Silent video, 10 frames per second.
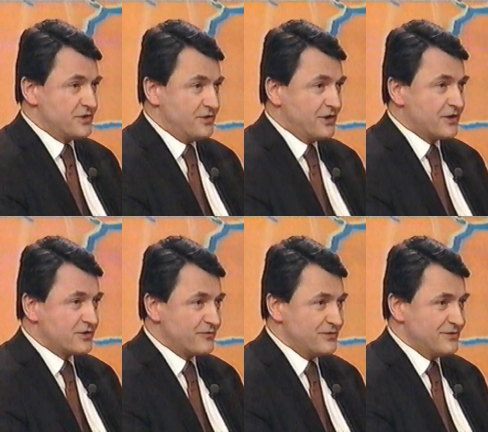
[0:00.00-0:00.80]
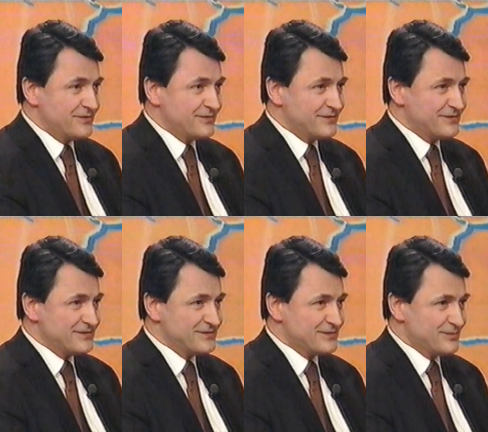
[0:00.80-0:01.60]
dziennikarzowi y,
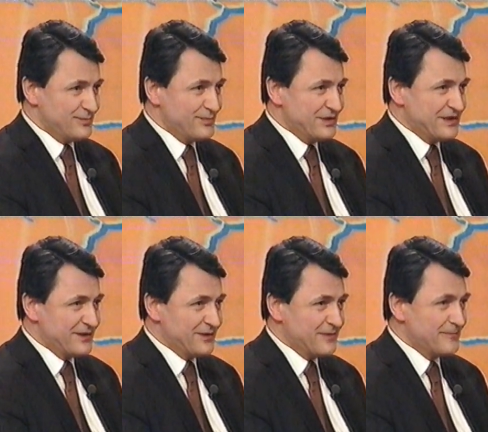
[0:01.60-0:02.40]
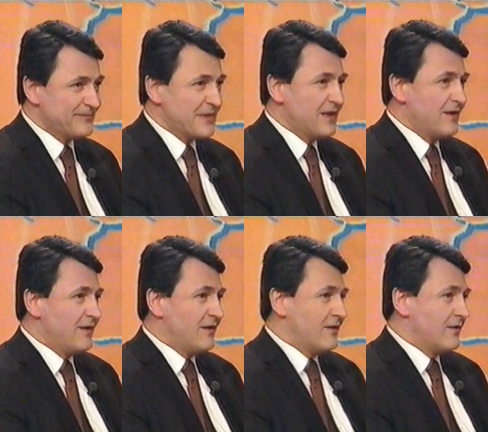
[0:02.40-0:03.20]
z pytania.
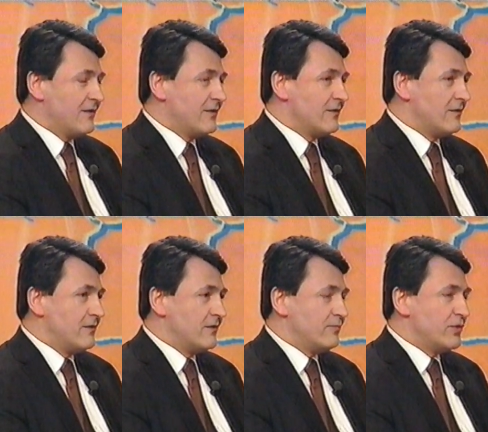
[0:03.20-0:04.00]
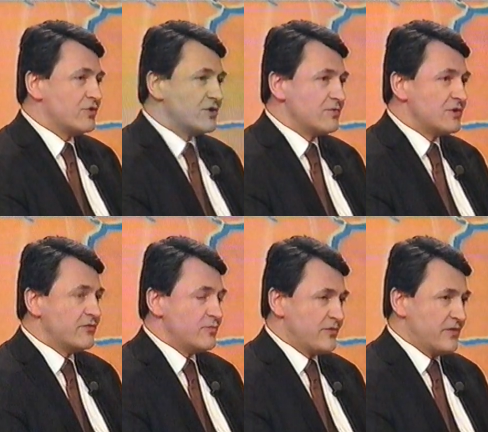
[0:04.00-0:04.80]
E, po to, żeby się
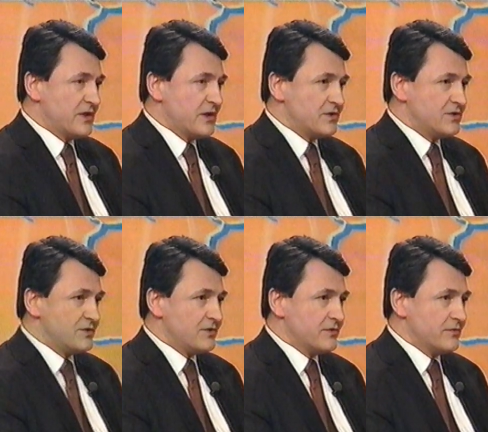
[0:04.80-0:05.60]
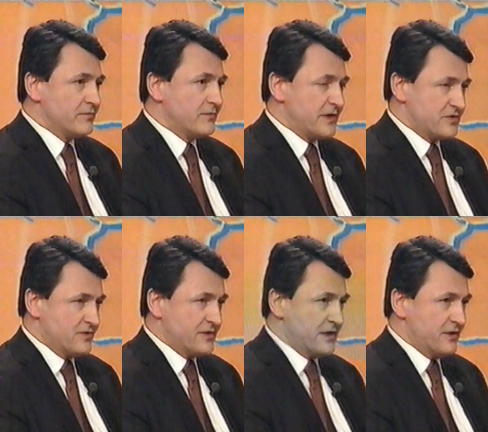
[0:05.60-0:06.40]
wypowiadać e,
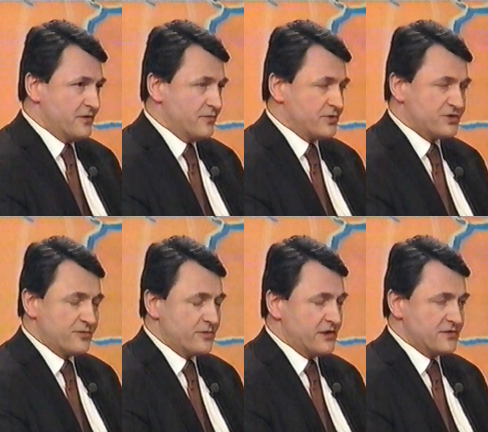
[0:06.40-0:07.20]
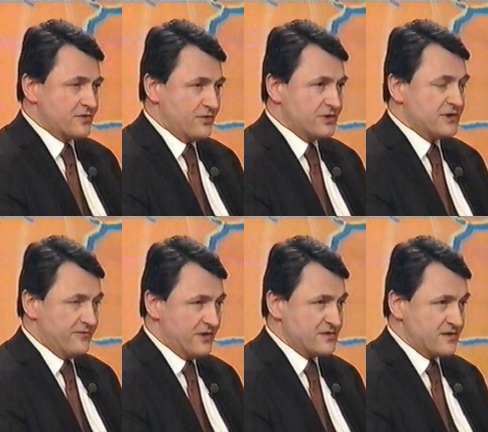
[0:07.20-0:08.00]
racjonalnie, potrzebna jest konieczna
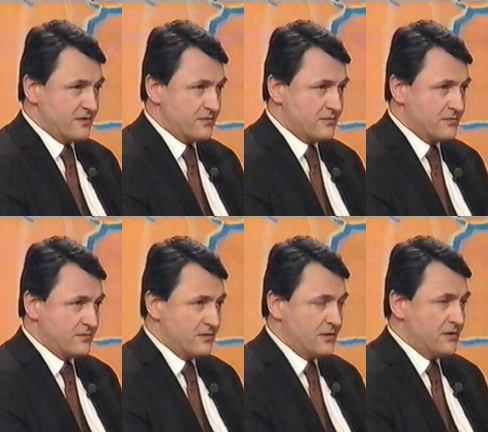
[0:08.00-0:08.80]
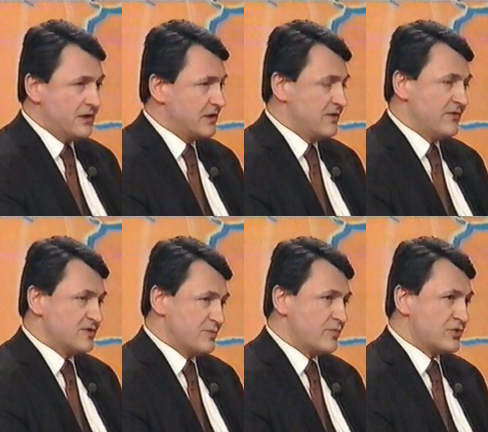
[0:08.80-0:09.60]
wiedza. Ja tej
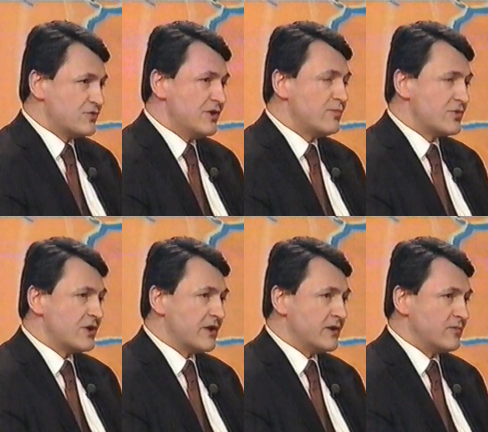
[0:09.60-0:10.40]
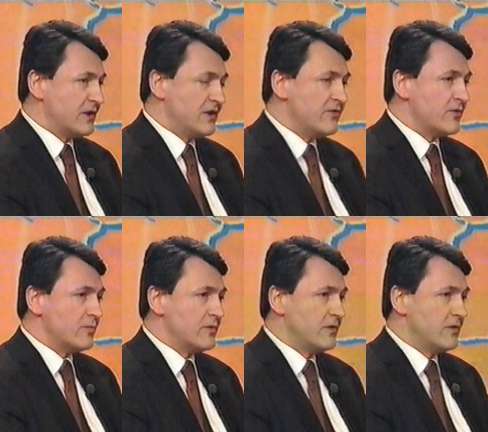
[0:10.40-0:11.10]
wiedzy po prostu nie posiadam. Ja nie wiem,